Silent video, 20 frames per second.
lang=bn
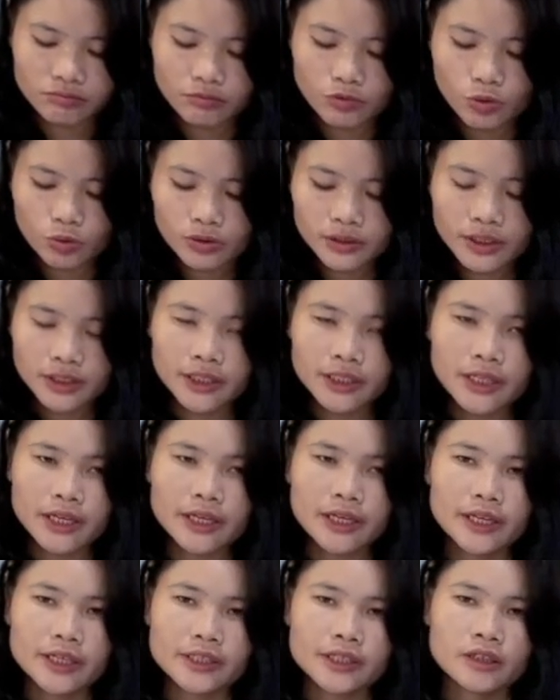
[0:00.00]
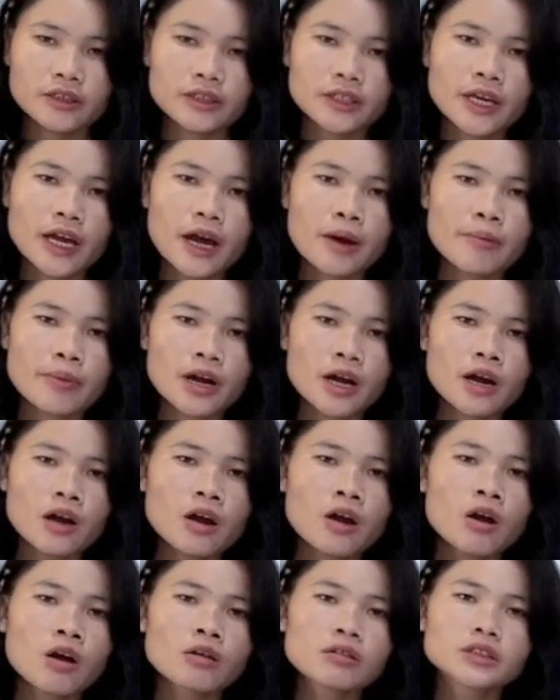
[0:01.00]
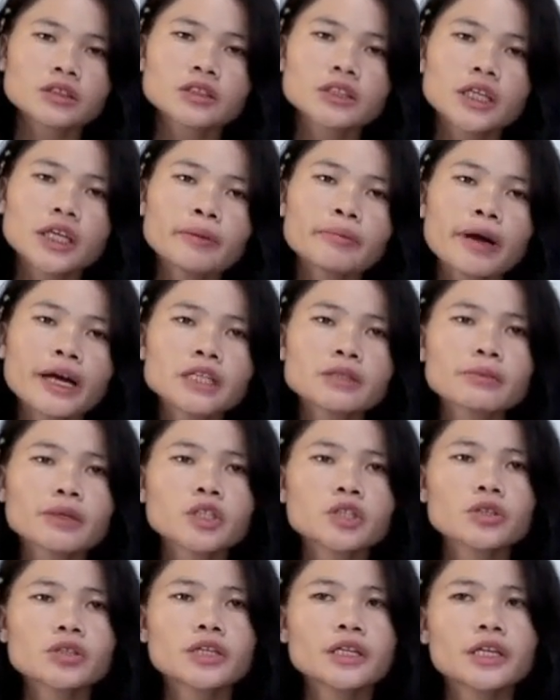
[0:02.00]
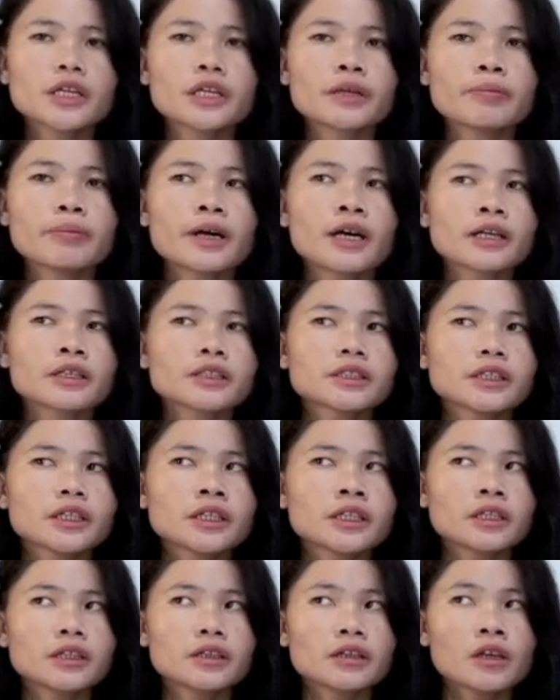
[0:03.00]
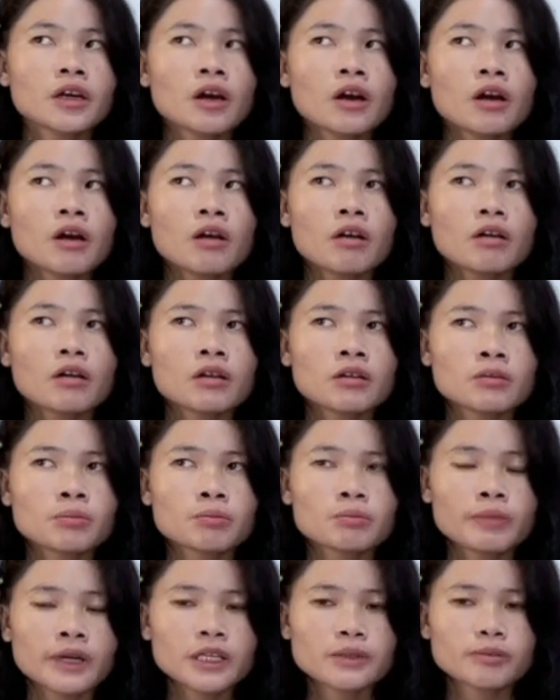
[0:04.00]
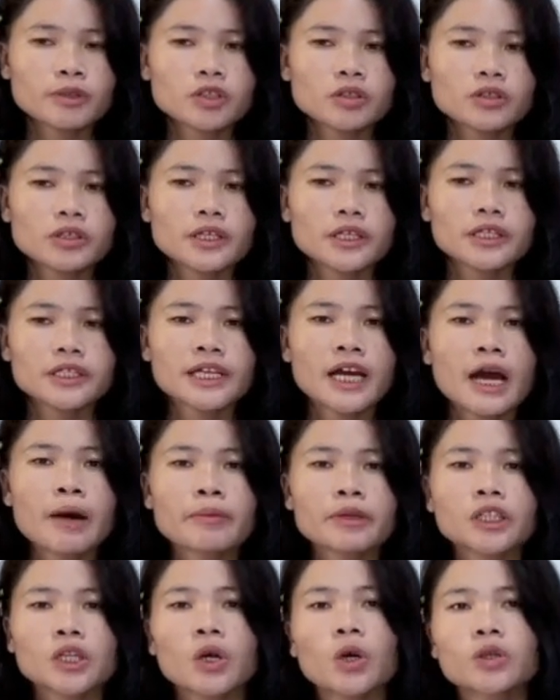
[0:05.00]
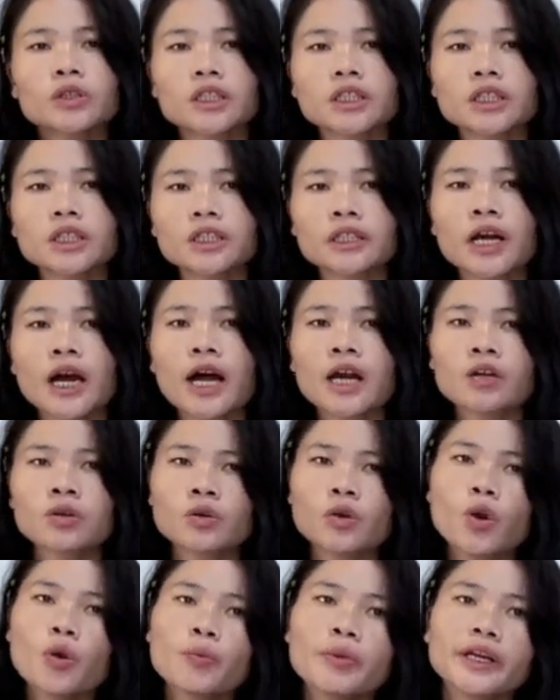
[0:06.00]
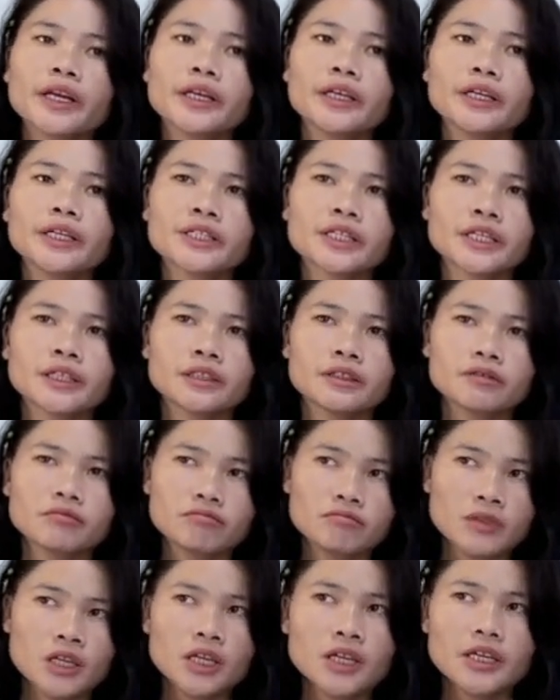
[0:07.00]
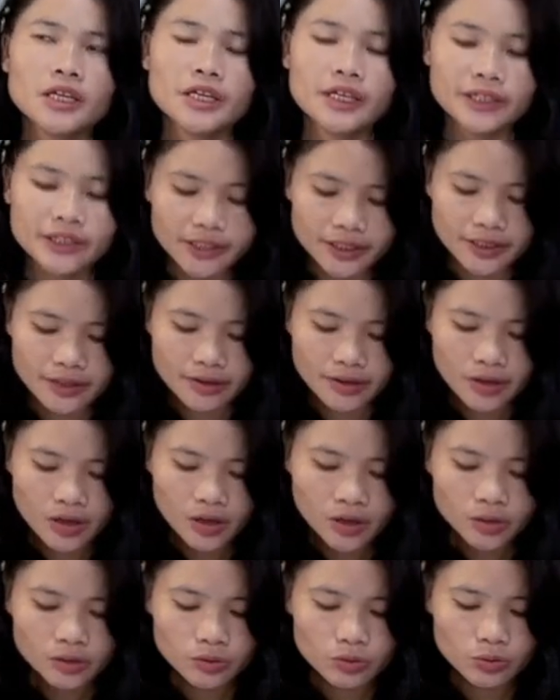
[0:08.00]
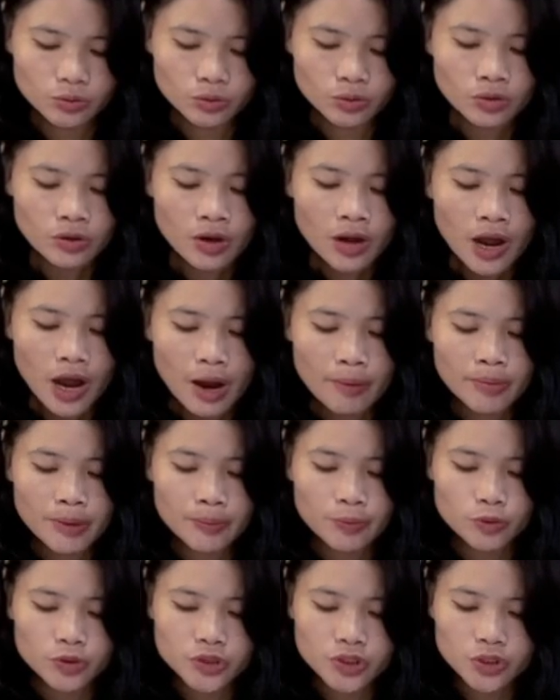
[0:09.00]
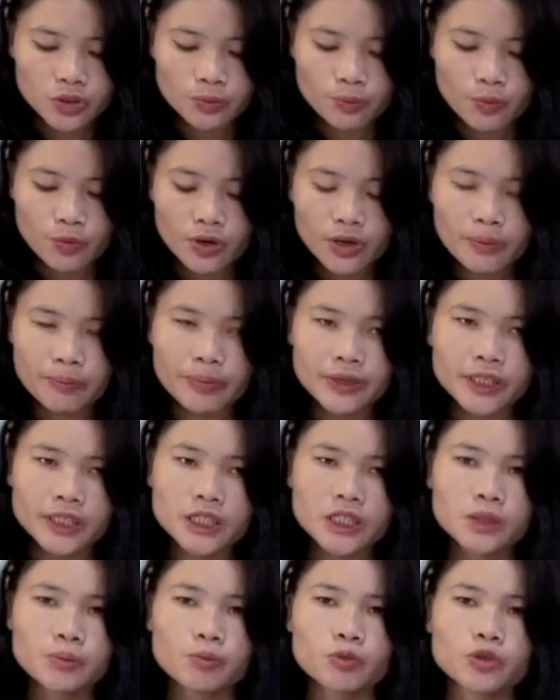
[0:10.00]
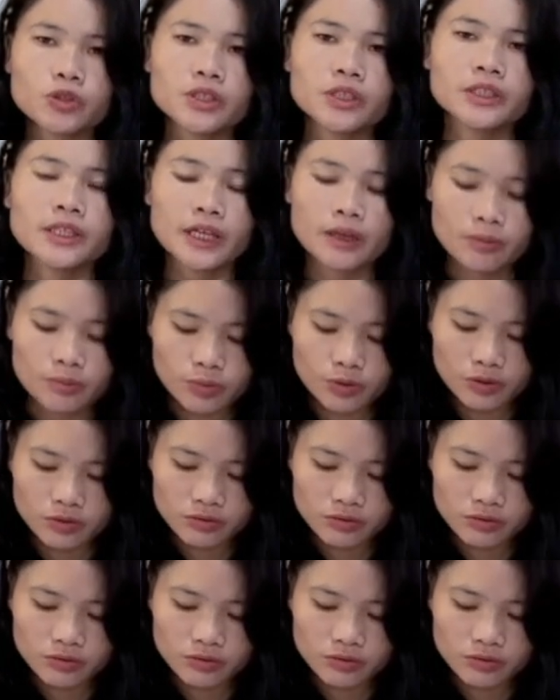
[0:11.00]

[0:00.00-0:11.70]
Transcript: উল্টা দিকে নিয়ে যায় যে আমরা সেই মাছ মাংস খেয়ে বা সেই মাছ মাংস খেয়ে যে আমাদের হতাশাটা আরো গভীরে নিয়ে যায় নিয়ে যায় তো আমরা পুষ্টির উপরে বিশেষ পুষ্টি দেখব